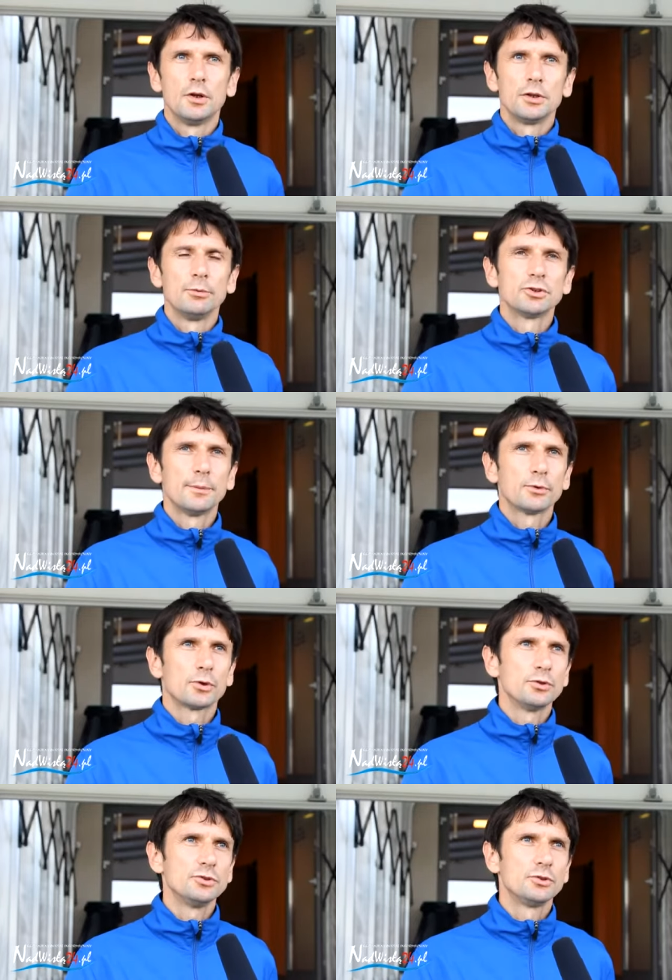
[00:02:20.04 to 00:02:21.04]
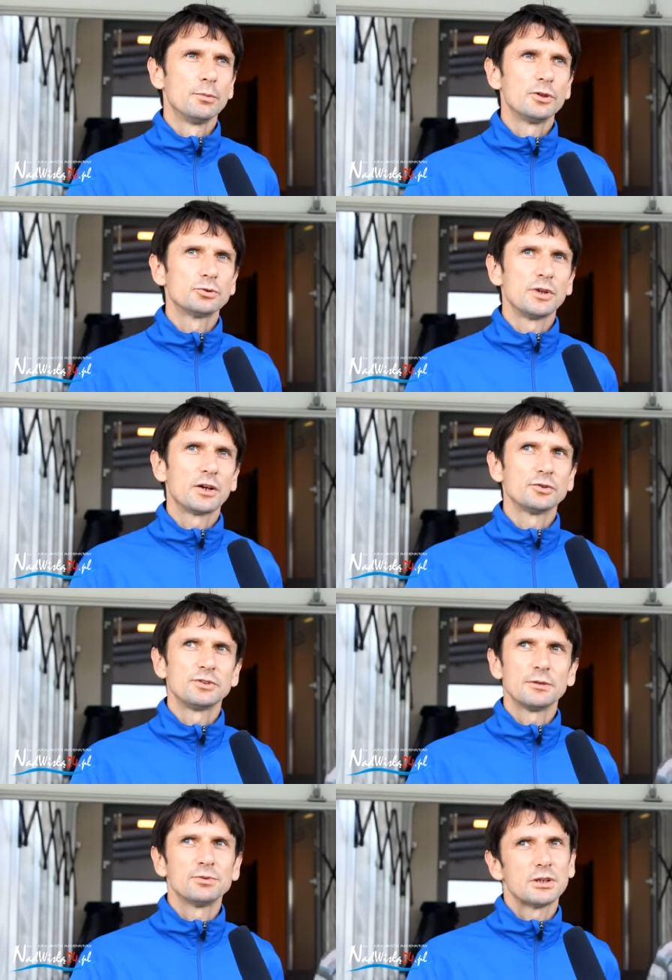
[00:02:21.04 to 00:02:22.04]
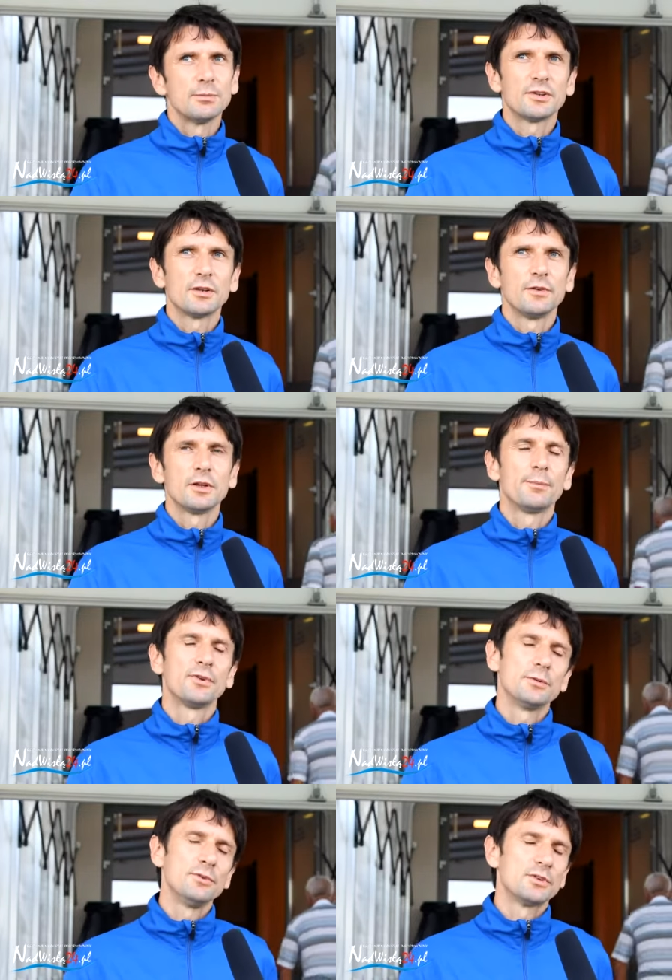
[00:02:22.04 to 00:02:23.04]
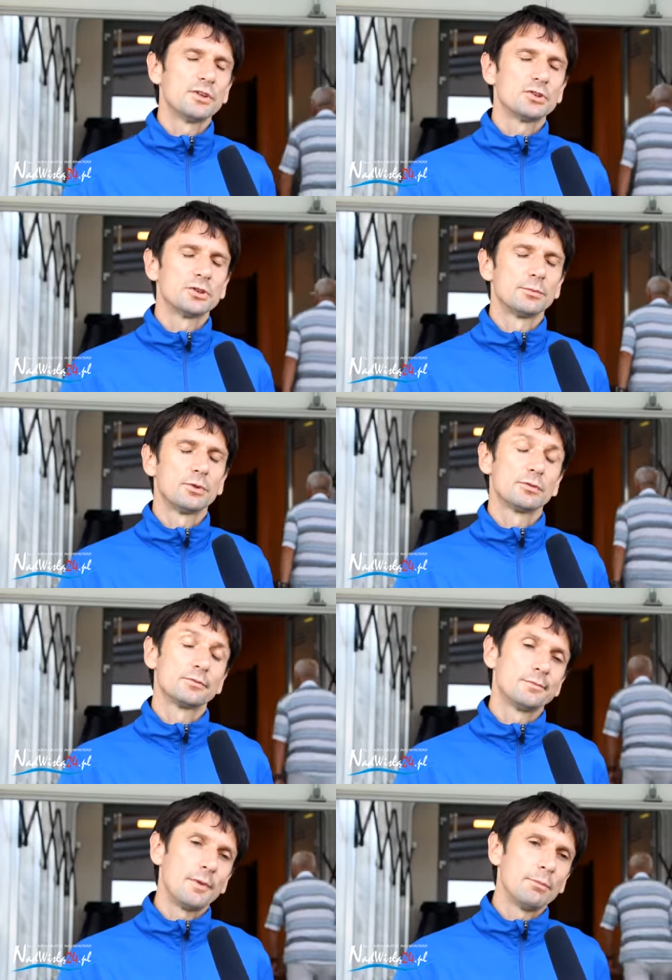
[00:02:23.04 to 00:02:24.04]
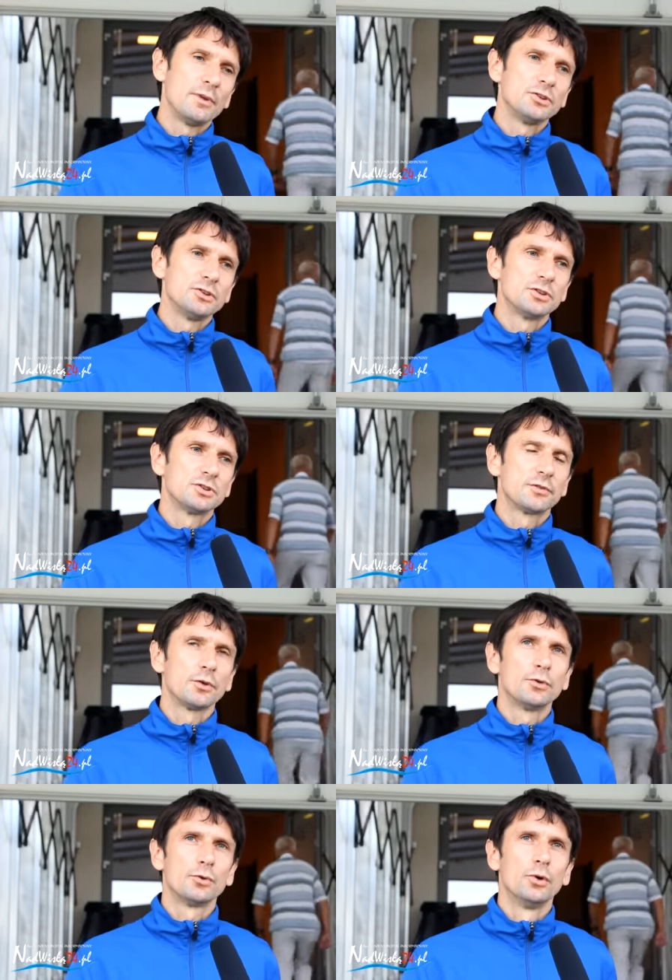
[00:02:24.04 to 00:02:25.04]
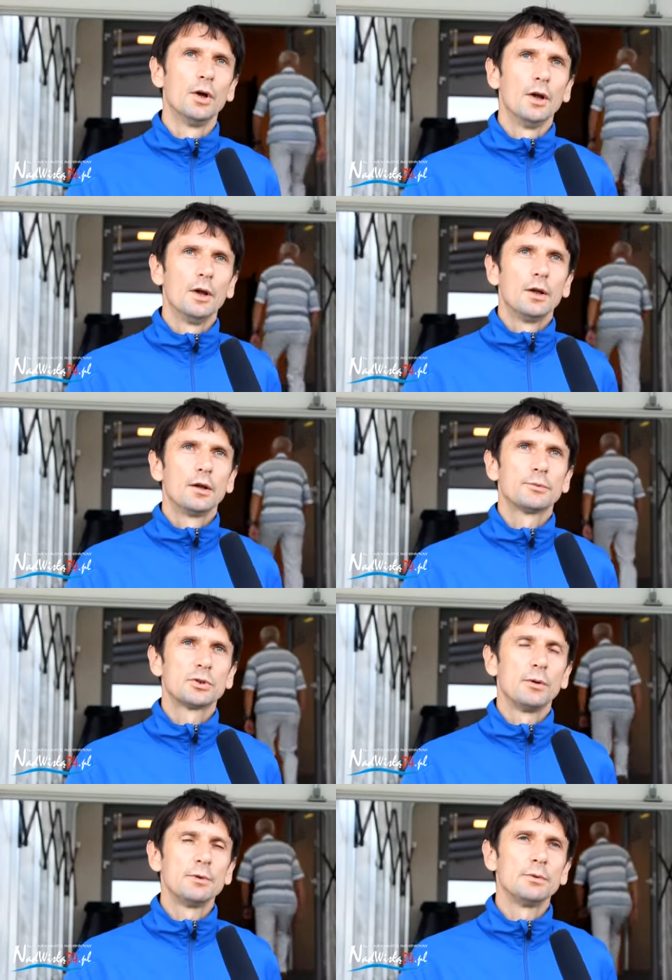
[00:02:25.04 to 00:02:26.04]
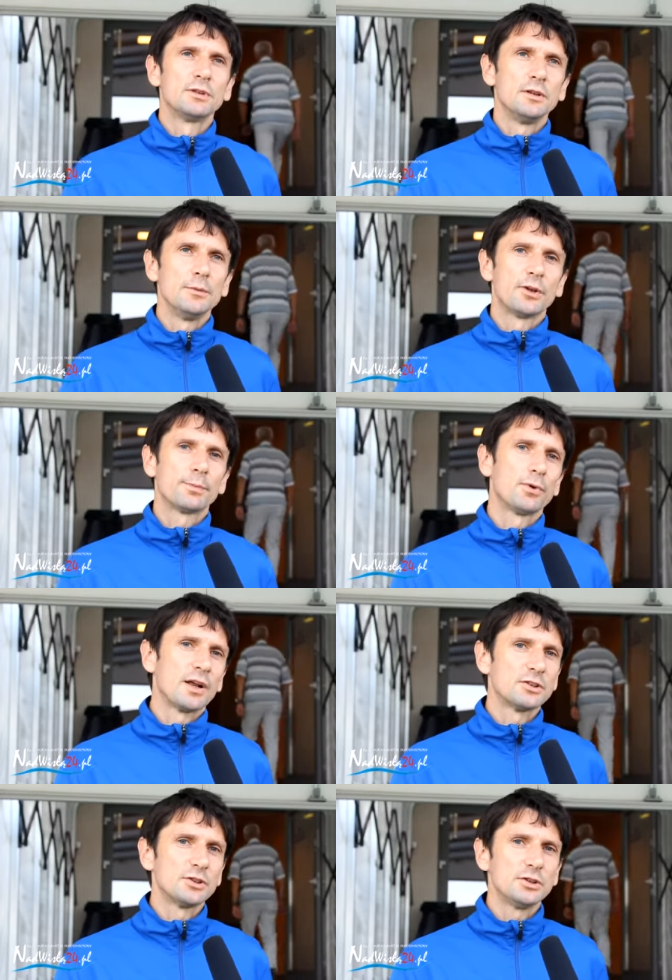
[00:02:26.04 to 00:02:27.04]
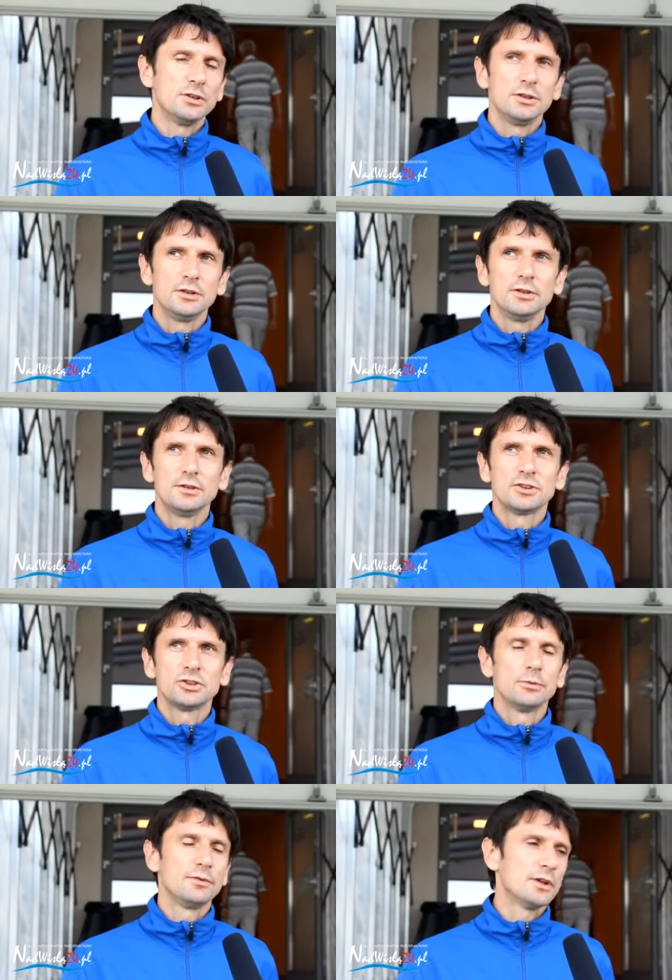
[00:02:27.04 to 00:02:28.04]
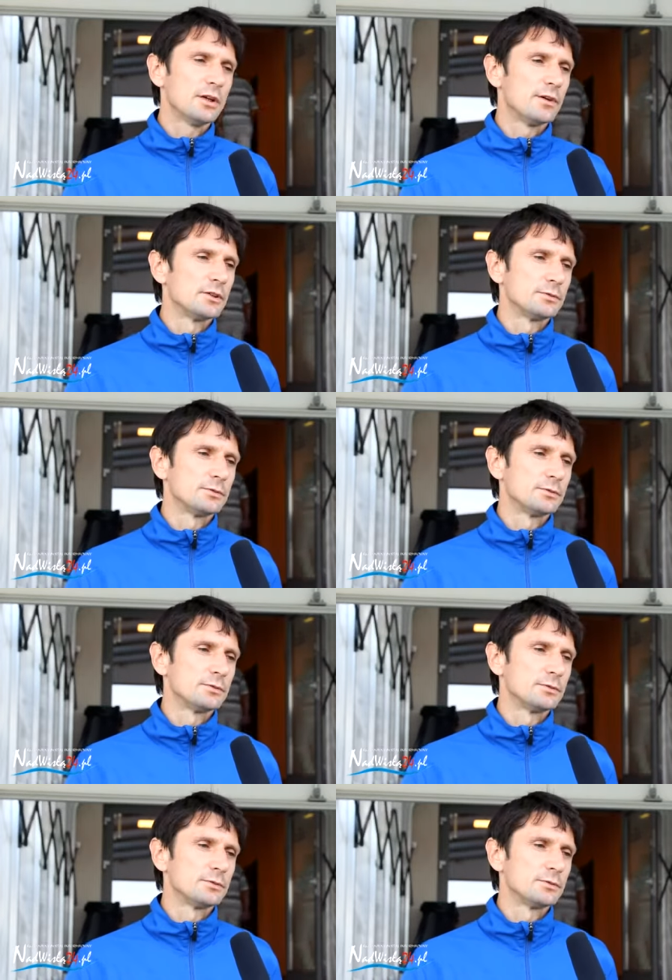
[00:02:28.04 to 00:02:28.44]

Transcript: nie można podchodzić do meczu jakoś z jakimś takim nastawieniem pesymistycznym. No, mam nadzieję, że w końcu przełamiemy ten impas porażek i zaczniemy wygrywać.